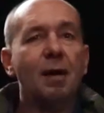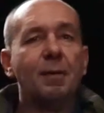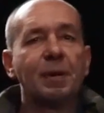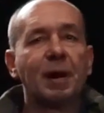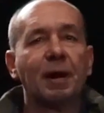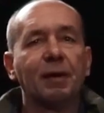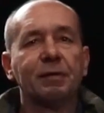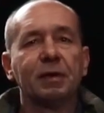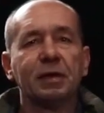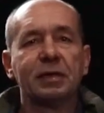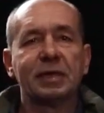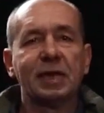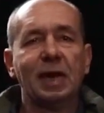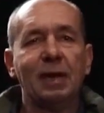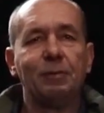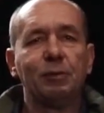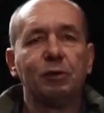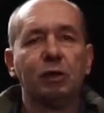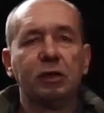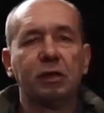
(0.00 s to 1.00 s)
Правда,
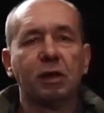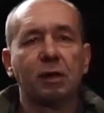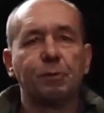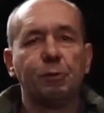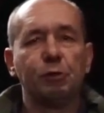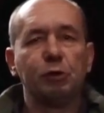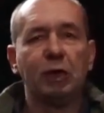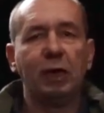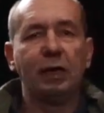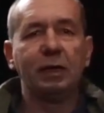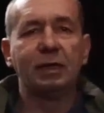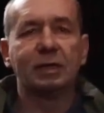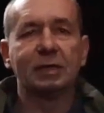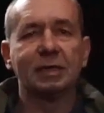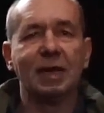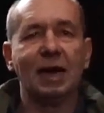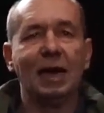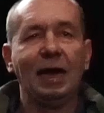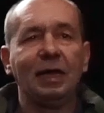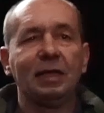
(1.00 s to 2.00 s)
сам он этих путей не
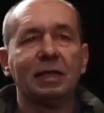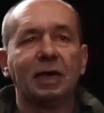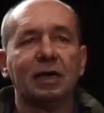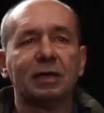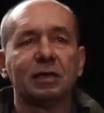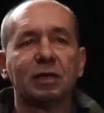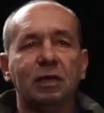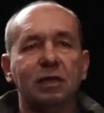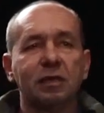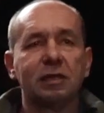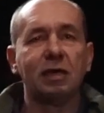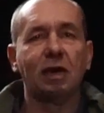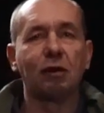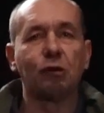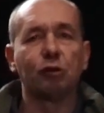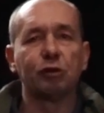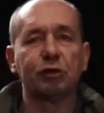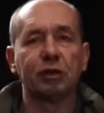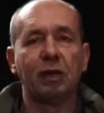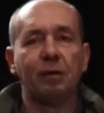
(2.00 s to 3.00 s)
знает, а
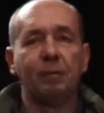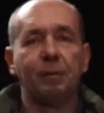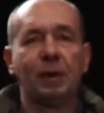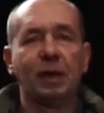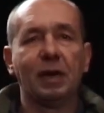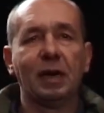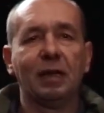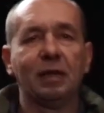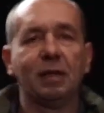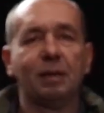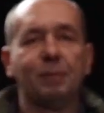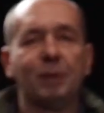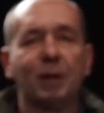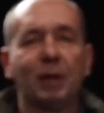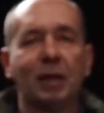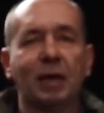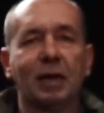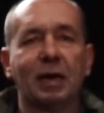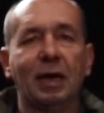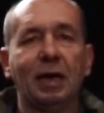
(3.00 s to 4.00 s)
железнодорожные бригады
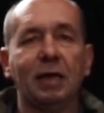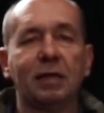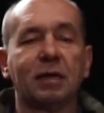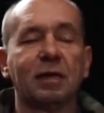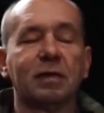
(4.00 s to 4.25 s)
предлагает